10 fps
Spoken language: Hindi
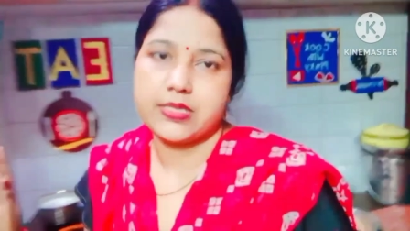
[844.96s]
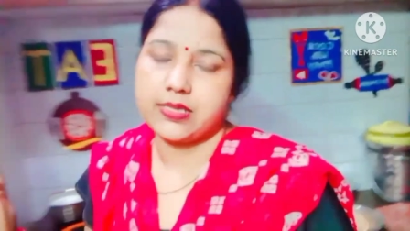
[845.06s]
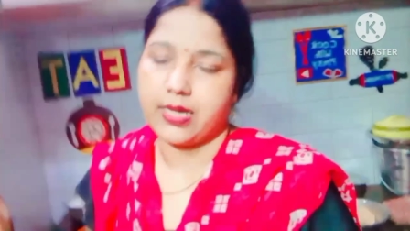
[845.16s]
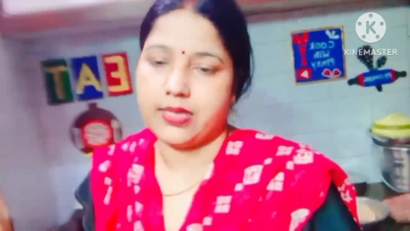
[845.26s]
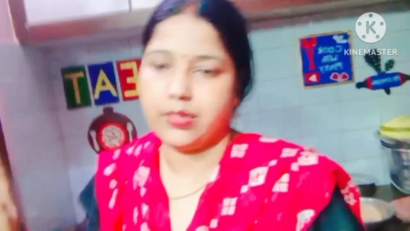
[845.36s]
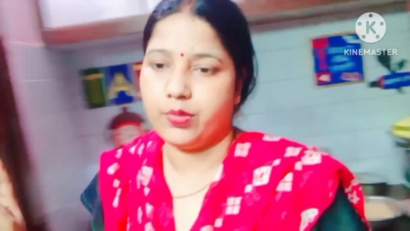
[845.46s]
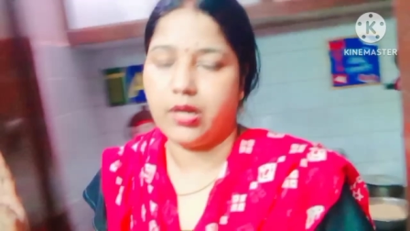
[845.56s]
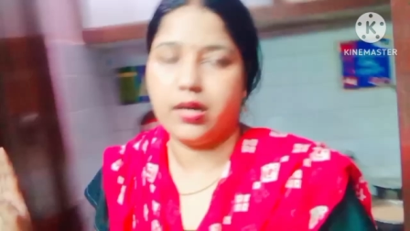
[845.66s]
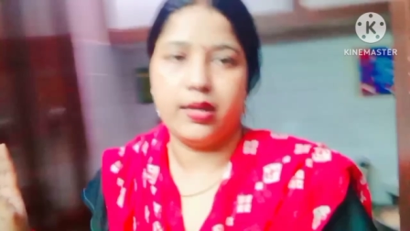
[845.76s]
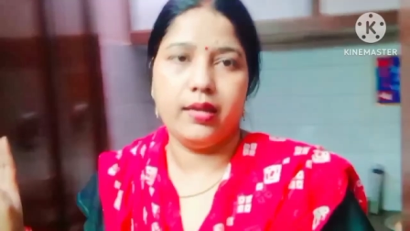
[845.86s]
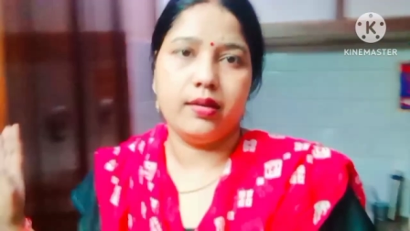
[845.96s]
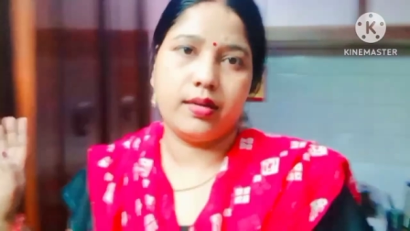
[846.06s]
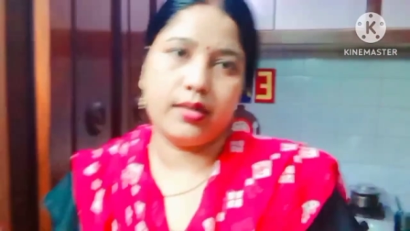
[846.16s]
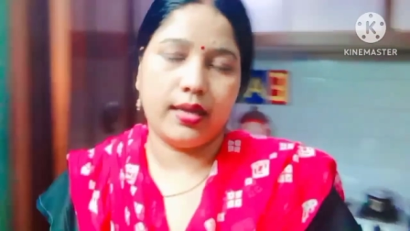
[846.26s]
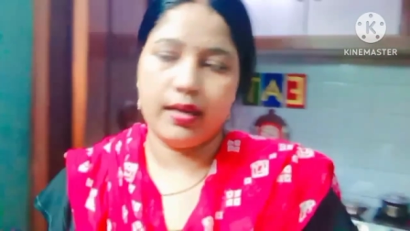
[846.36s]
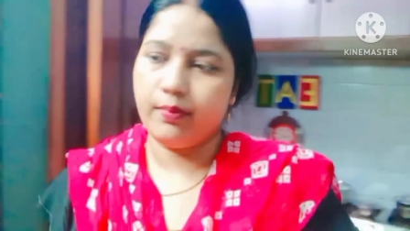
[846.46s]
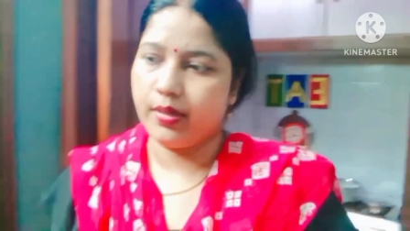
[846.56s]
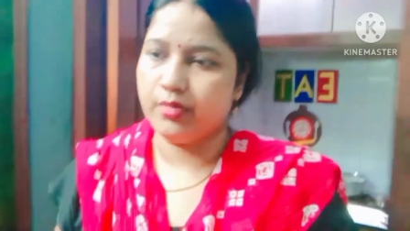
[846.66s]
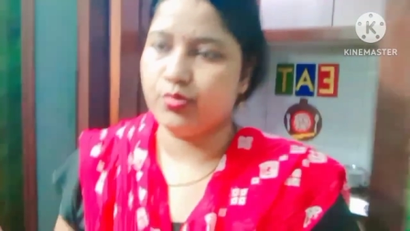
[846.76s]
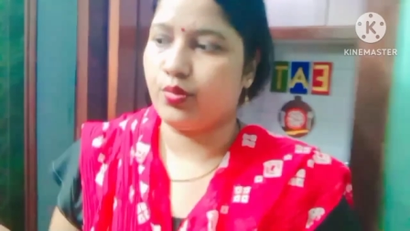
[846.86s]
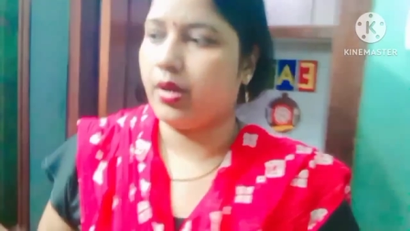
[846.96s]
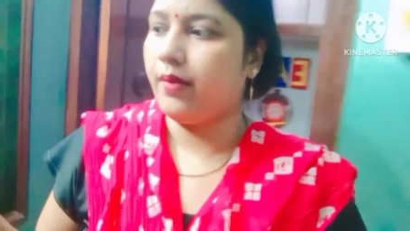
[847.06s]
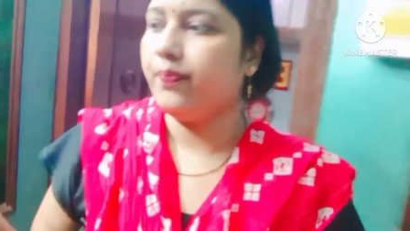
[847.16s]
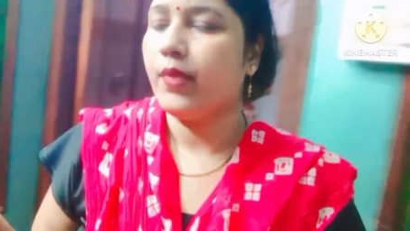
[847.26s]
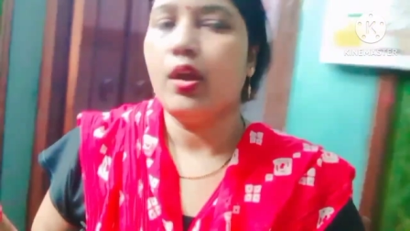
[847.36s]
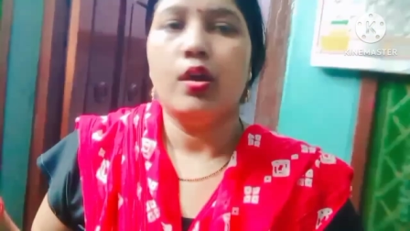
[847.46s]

बस रायता बनाना है कटहल बन चुका है